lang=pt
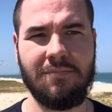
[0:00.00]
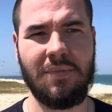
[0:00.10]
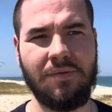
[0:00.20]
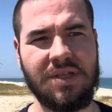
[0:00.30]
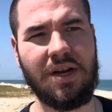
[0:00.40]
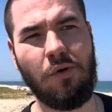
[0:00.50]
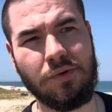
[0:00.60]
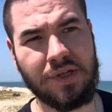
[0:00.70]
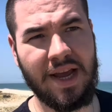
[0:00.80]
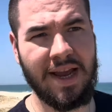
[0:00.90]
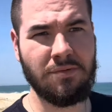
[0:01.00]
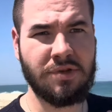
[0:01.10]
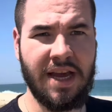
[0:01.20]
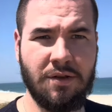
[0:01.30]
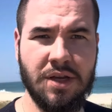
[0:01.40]
É, você consegue um
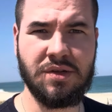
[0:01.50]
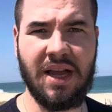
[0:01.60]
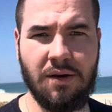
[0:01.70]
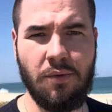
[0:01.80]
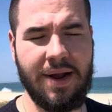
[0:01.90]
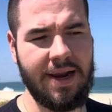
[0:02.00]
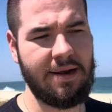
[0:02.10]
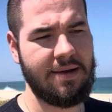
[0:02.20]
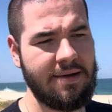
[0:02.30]
certo resultado com ele,